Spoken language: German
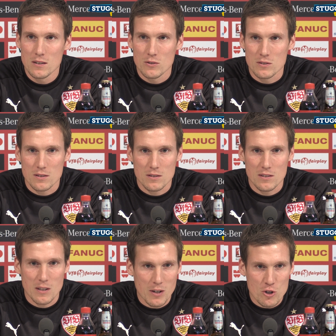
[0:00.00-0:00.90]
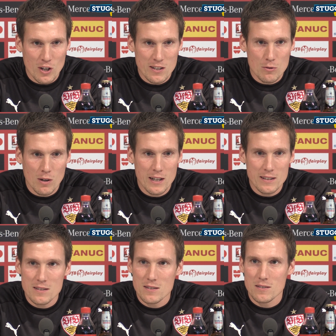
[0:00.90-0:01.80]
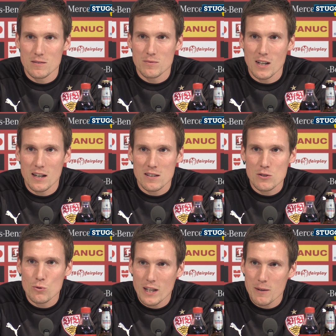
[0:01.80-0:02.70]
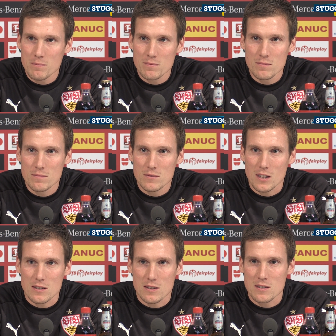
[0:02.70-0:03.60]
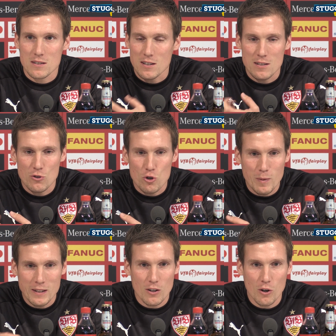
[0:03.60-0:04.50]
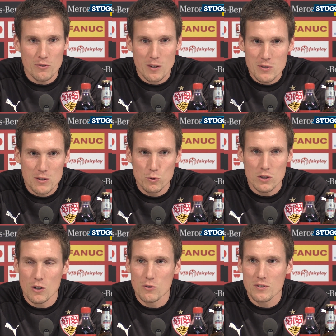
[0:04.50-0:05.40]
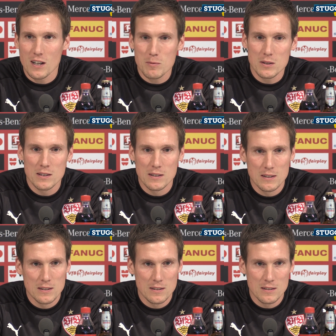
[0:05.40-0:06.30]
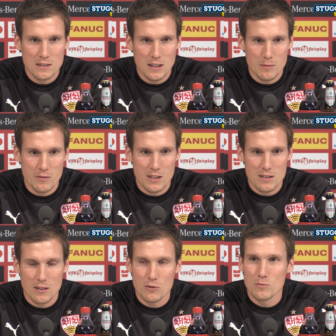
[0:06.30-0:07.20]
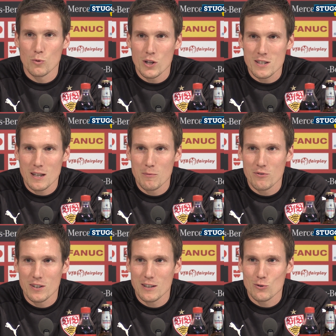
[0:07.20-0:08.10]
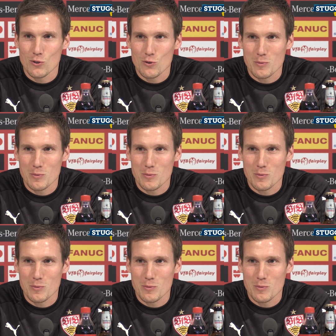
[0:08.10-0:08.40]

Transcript: Und äh, dem dann standzuhalten, äh, da alles zu geben, das, das, ist, das ist eine spannende Aufgabe, das ist eine gute Aufgabe. Aber wenn es dann um Ortskämpfe geht oder